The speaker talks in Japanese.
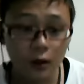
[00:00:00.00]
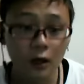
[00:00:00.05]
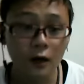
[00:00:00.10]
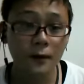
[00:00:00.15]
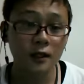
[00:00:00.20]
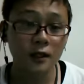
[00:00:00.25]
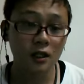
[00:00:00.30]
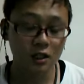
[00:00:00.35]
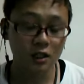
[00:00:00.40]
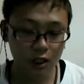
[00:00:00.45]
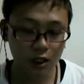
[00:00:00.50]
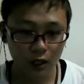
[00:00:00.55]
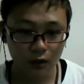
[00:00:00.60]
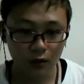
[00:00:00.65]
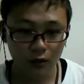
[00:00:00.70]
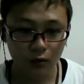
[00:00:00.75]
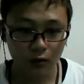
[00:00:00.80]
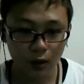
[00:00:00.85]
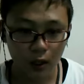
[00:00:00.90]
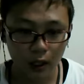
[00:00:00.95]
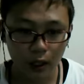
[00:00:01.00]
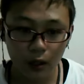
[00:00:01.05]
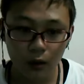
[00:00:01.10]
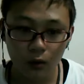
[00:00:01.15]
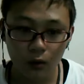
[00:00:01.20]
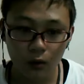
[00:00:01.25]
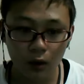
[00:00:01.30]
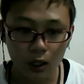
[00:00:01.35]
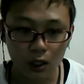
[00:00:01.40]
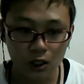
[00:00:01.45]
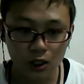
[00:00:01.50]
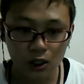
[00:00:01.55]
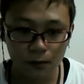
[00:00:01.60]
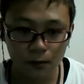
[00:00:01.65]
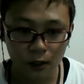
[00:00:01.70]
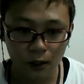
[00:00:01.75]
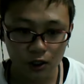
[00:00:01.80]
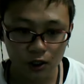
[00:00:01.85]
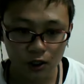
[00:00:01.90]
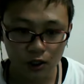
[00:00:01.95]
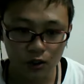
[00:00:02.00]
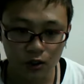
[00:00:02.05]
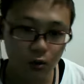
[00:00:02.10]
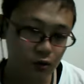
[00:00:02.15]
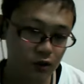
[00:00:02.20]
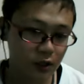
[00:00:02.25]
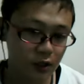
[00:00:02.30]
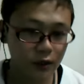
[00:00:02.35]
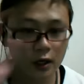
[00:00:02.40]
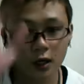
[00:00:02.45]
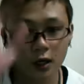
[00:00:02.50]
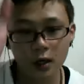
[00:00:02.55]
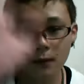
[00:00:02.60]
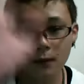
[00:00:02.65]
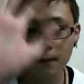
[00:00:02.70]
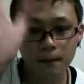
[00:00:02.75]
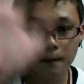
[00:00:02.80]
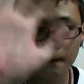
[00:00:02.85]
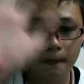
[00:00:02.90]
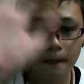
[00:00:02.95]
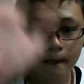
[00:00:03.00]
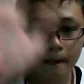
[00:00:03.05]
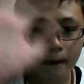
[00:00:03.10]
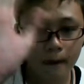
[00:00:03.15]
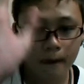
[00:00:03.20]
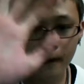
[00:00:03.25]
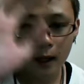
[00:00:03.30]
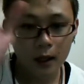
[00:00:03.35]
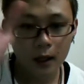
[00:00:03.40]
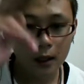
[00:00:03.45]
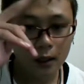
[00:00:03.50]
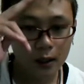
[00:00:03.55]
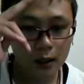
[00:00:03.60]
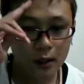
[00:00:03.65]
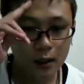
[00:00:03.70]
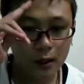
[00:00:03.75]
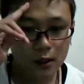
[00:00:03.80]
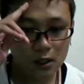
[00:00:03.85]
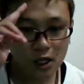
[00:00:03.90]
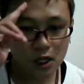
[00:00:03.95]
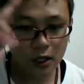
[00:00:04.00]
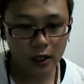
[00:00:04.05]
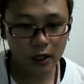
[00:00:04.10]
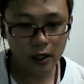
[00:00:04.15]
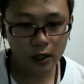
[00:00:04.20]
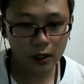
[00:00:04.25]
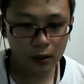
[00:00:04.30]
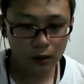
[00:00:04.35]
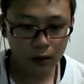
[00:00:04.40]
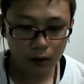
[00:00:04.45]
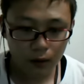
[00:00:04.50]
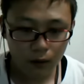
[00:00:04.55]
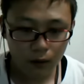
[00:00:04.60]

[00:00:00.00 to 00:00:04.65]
はまた次回の動画でお会いしましょう。さよなら。じゃあね